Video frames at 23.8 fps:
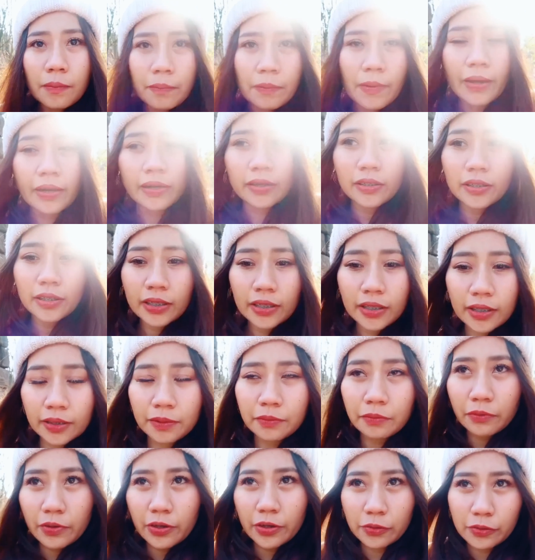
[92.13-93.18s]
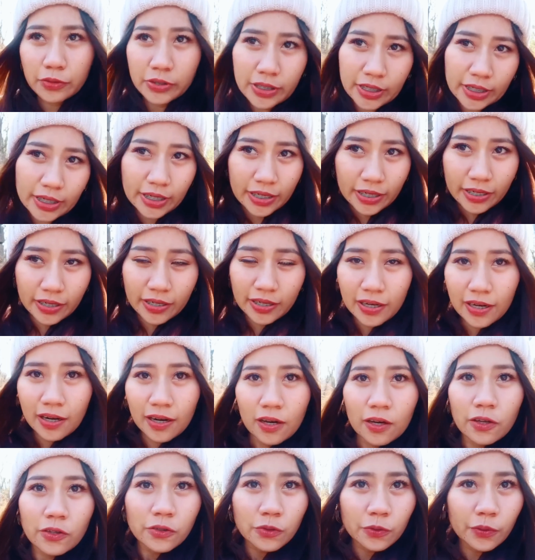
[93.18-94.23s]
เป็นวิวที่
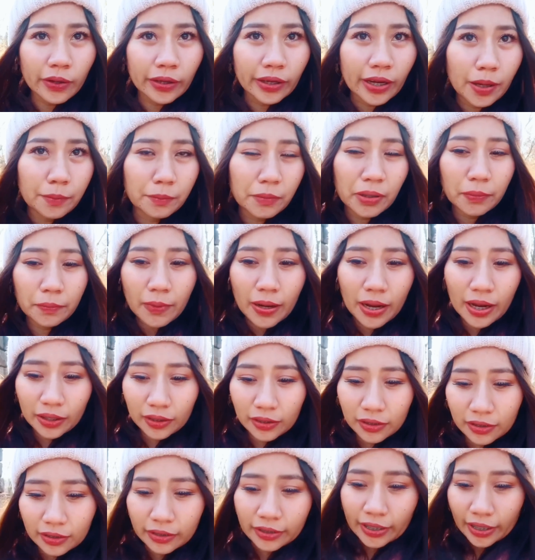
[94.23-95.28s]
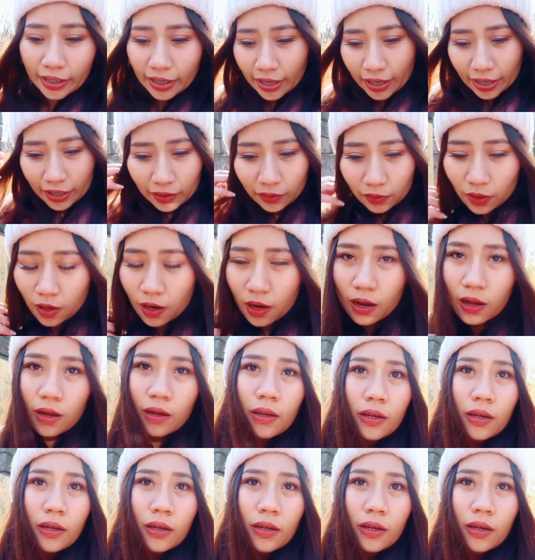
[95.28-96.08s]
สวยงามมาก ๆเลยนะคะ แล้วก็